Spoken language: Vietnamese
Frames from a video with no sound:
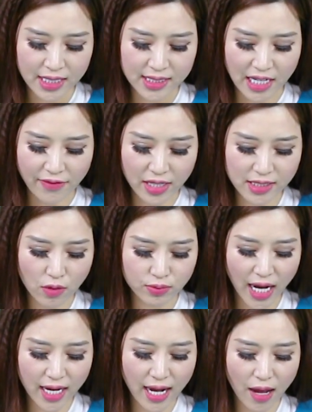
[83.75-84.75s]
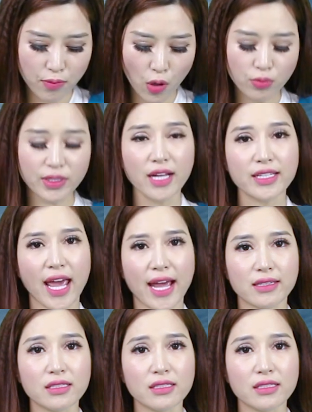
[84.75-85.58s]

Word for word: Giá vàng dòng Thăng Long cũng tăng nhẹ